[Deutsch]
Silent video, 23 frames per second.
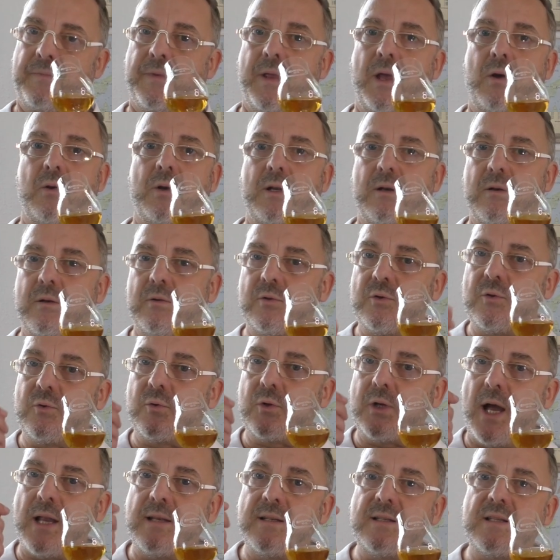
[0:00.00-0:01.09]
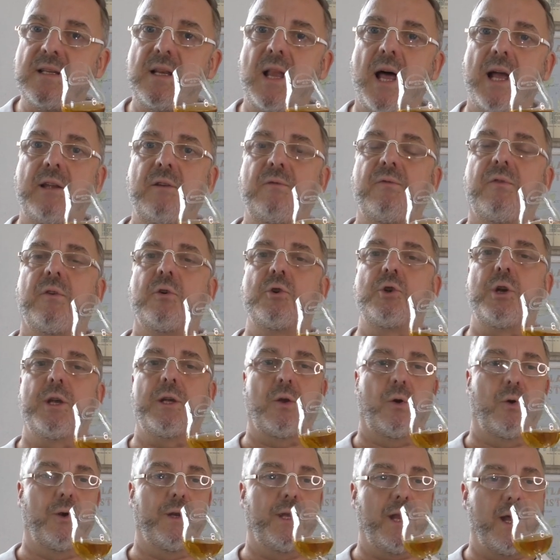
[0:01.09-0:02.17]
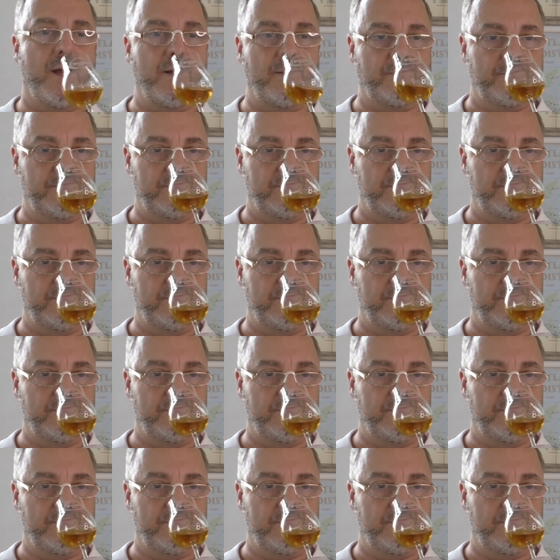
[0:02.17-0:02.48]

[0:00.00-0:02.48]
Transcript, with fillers: Ja, und dann hast du ganz leicht frische Kräuter.